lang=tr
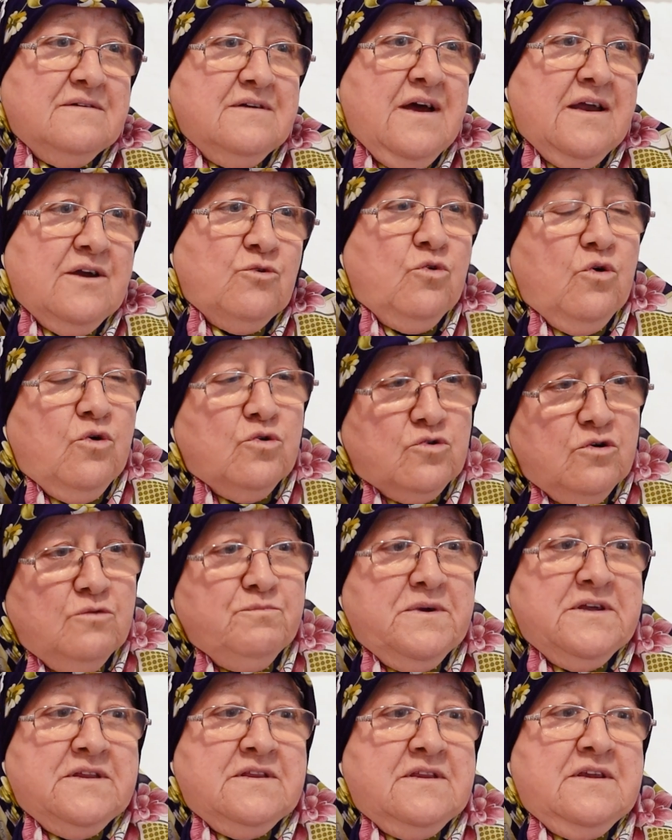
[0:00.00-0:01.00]
Yani
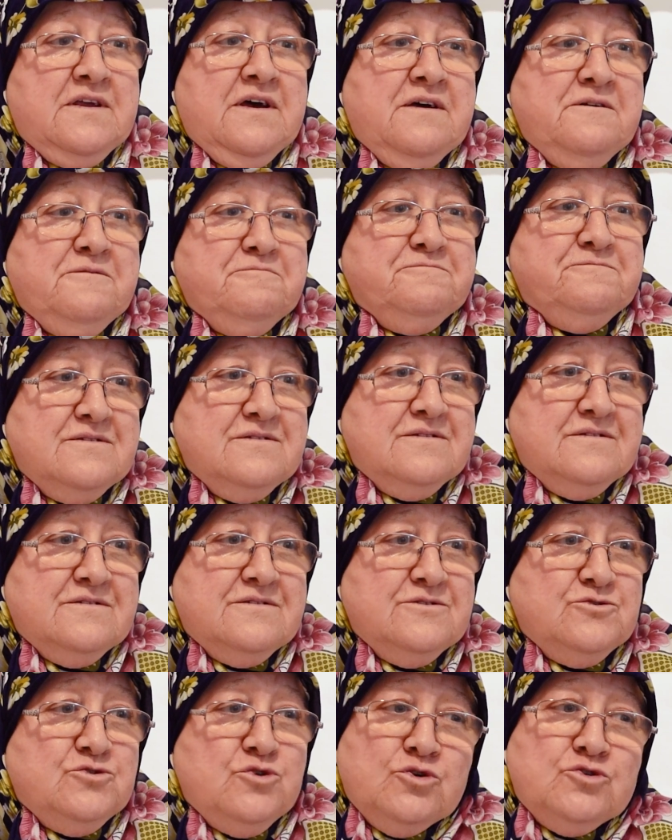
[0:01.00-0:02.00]
korkum gitti.
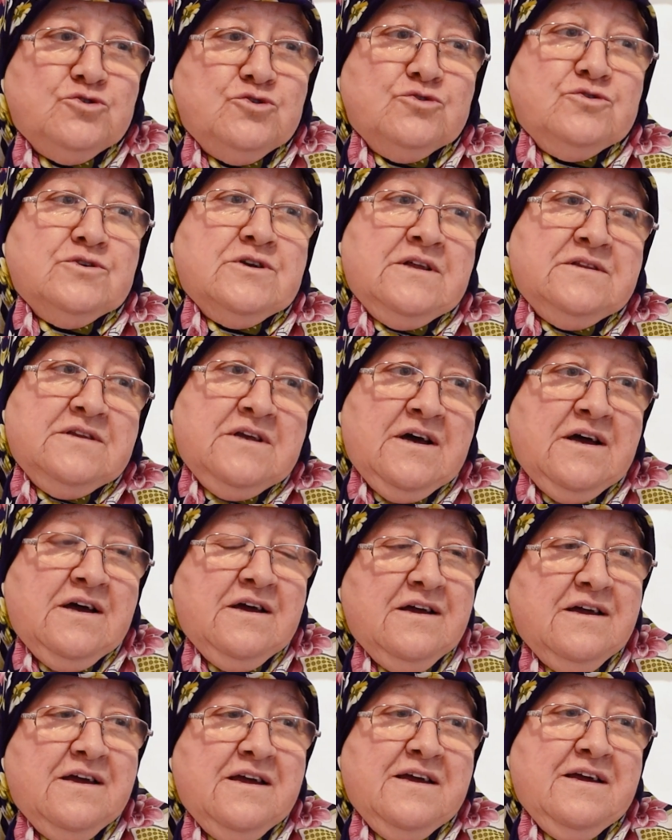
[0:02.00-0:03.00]
Çok şükür Allah'a
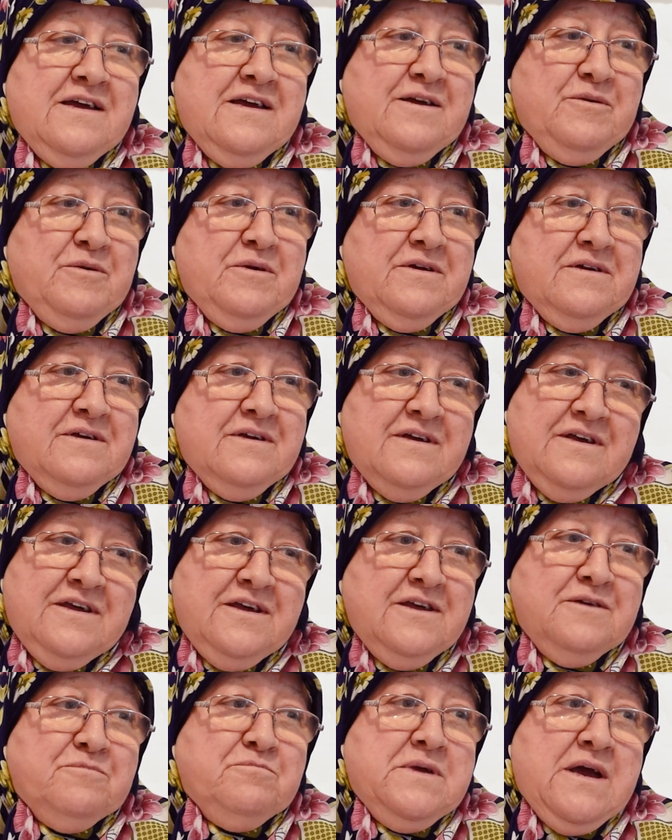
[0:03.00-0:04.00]

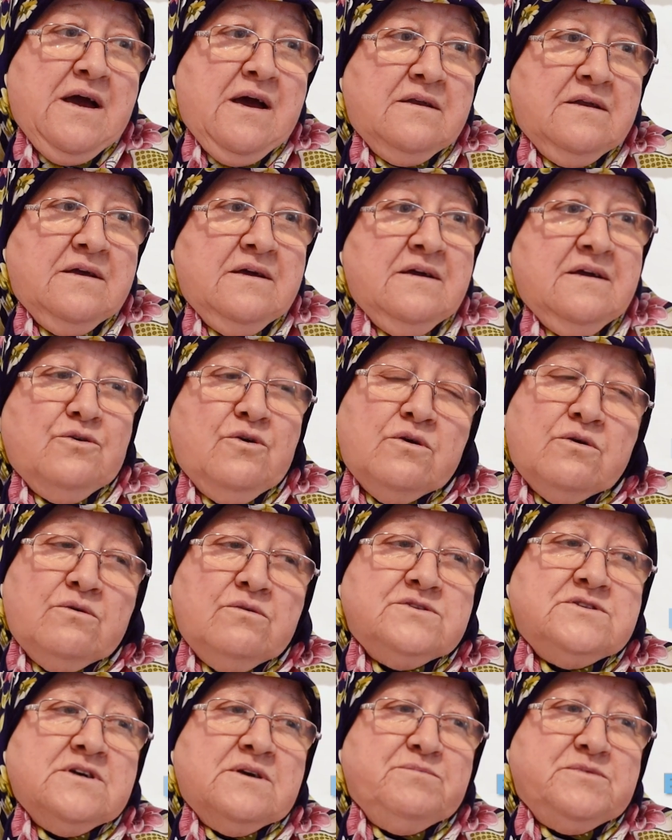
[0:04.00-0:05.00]
iyiyim yani.
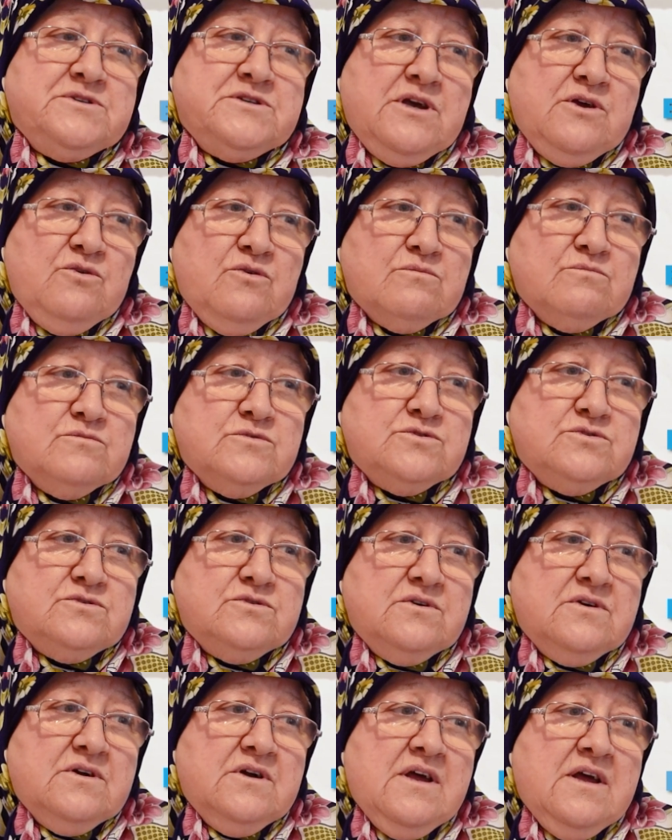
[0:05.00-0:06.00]
Korkulacak bir şey yokmuş.
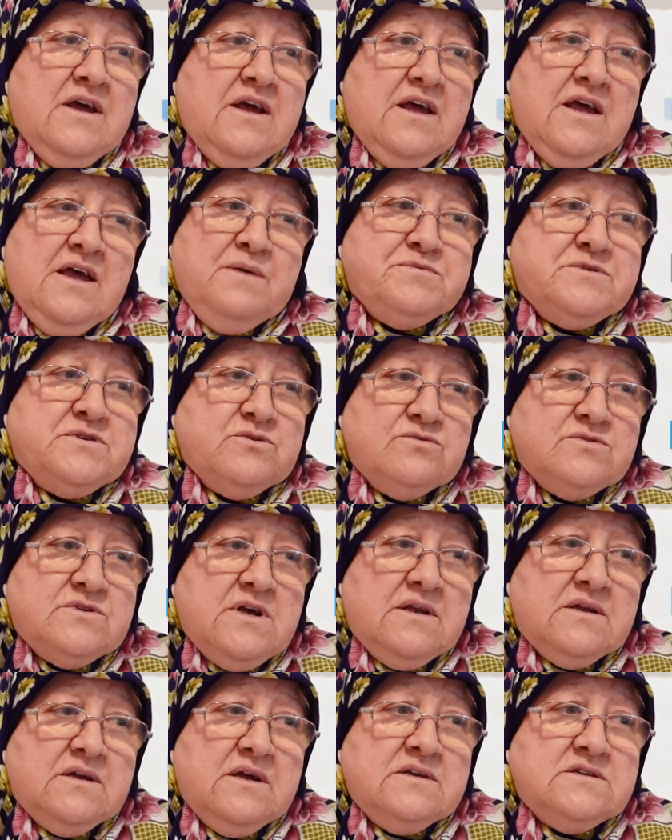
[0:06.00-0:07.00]
Hepsi
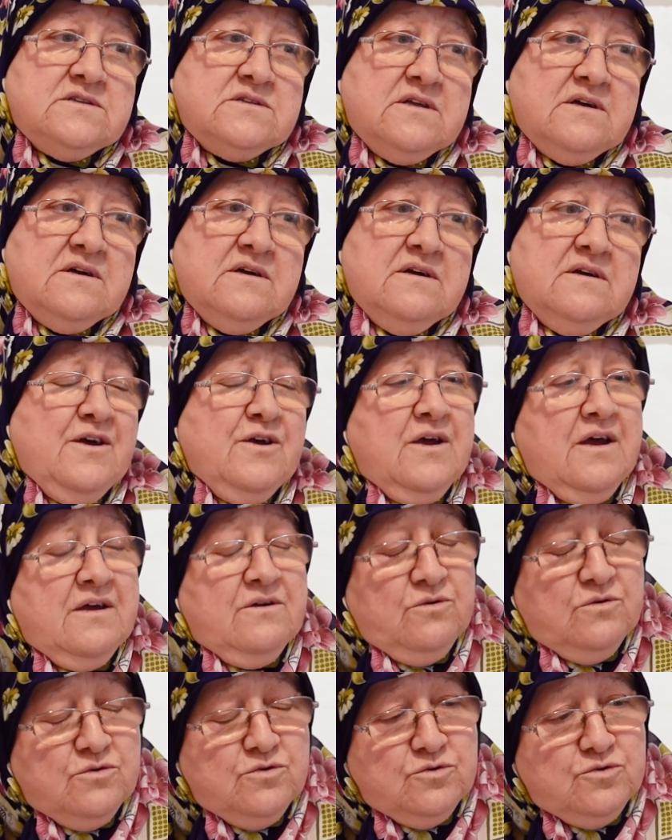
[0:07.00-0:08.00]
güzel geçti.
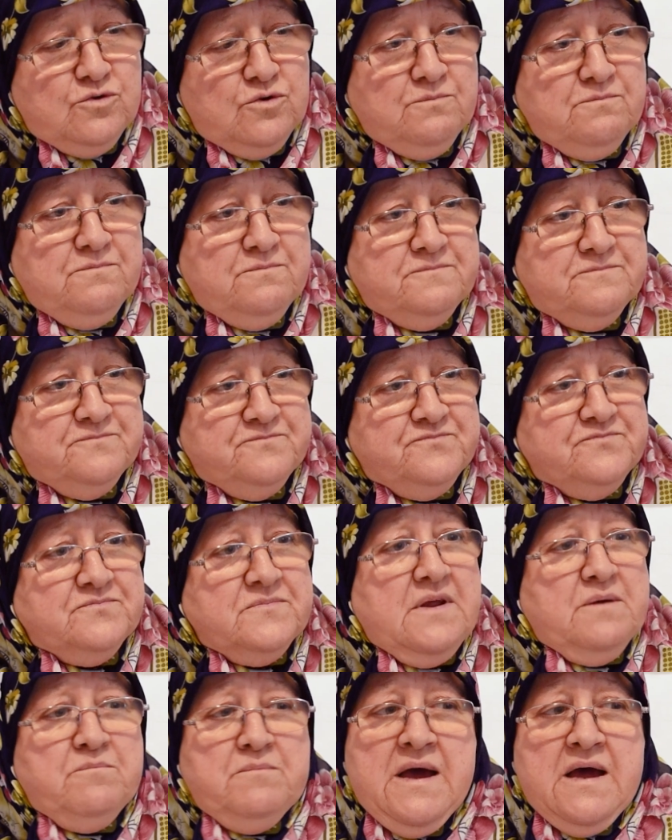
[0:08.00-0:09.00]
Yürüdüm.
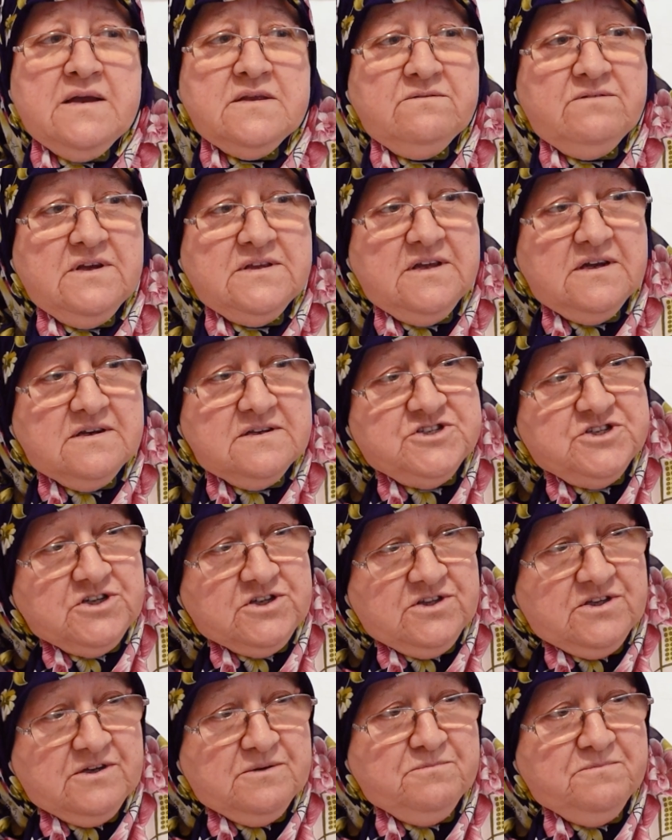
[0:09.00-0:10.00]
Merdivenlere
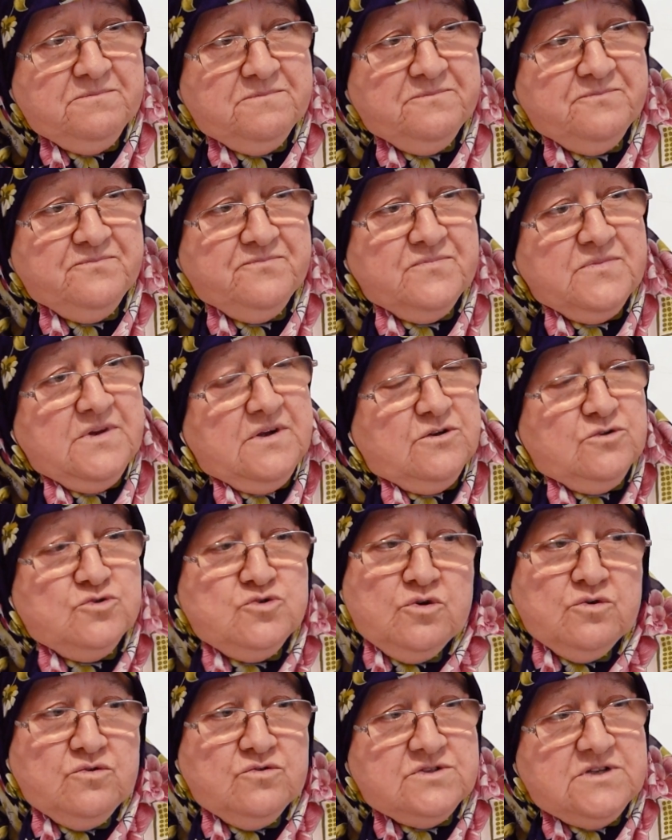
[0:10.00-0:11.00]
çıktım.
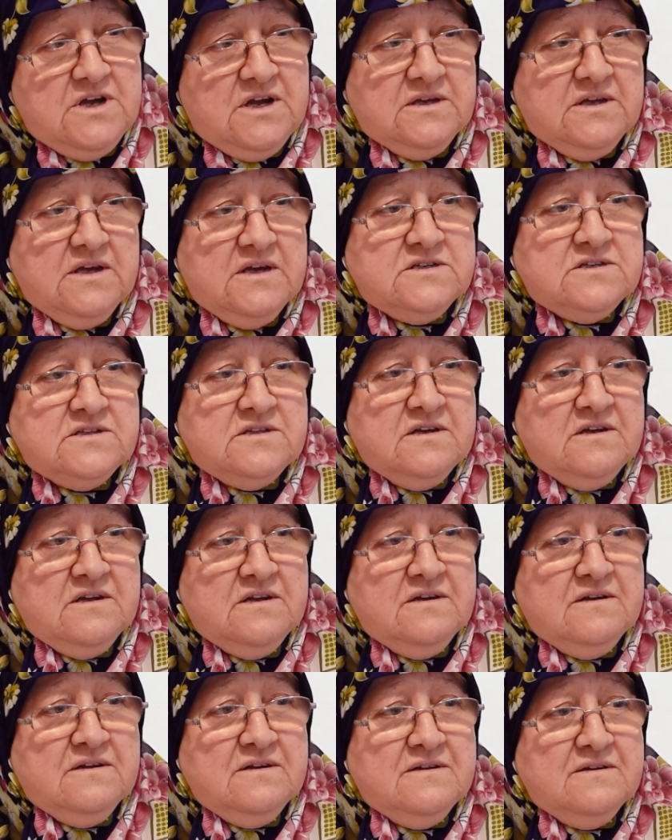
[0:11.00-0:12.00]
Çok güzel geçti.
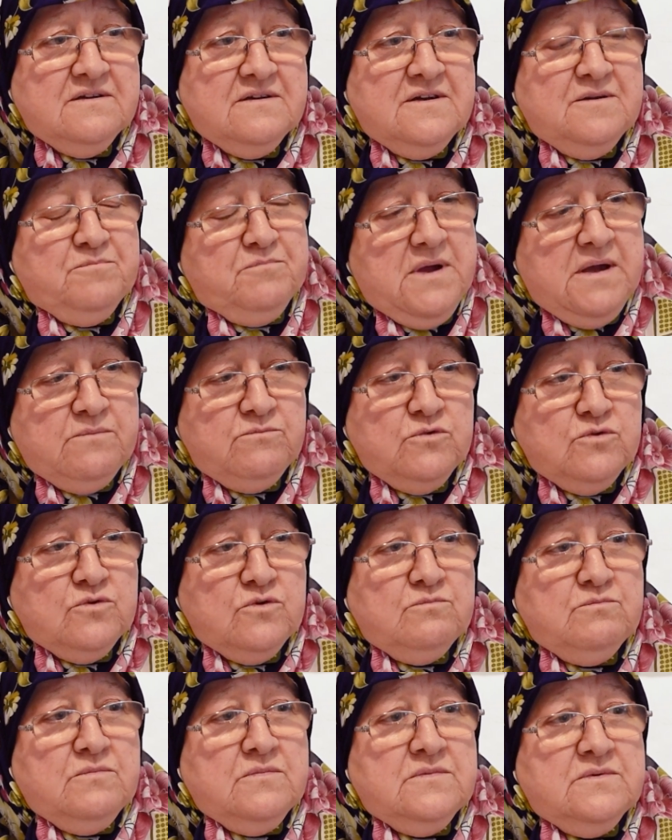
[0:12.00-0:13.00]

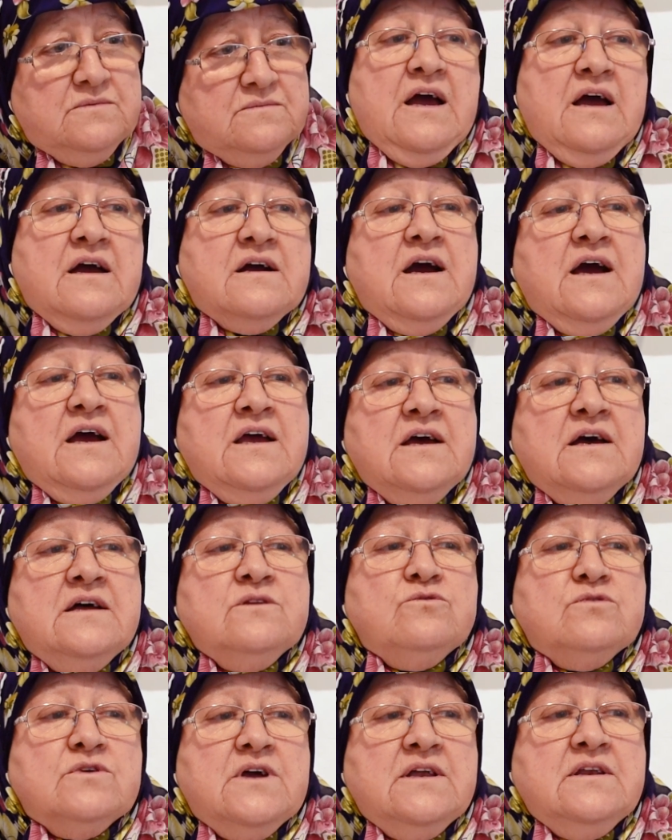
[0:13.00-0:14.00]
Memnunum. Kayhan
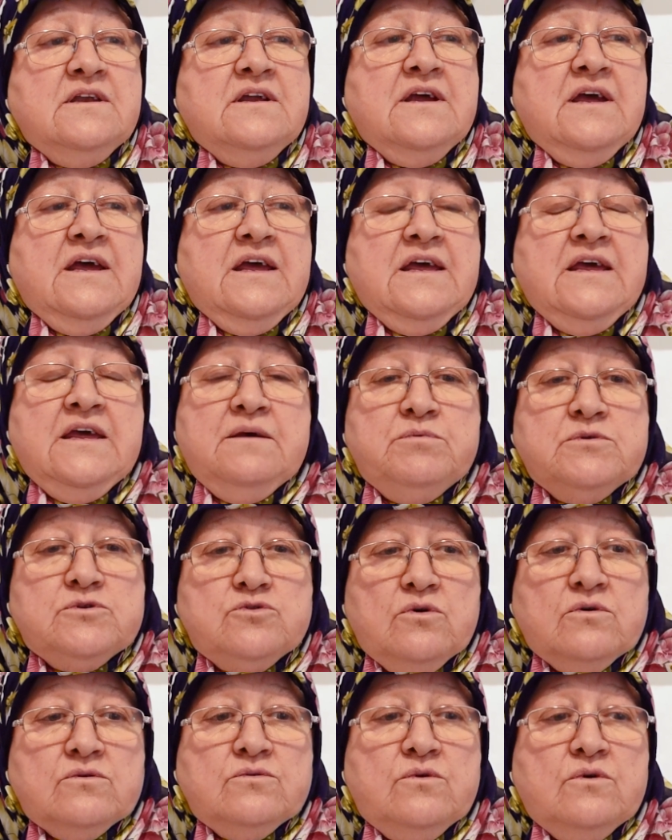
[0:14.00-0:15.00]
Turan iyi bir
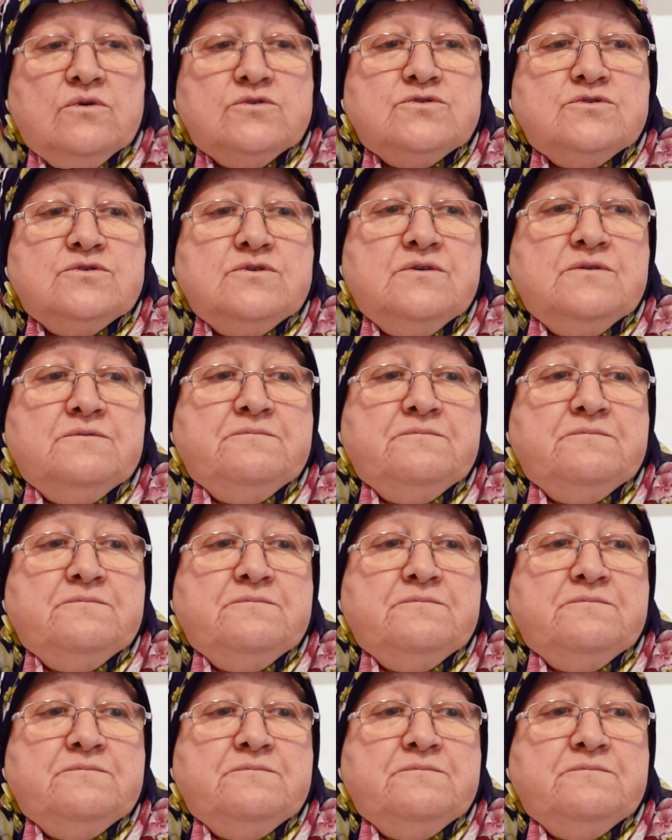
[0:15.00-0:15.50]
doktor.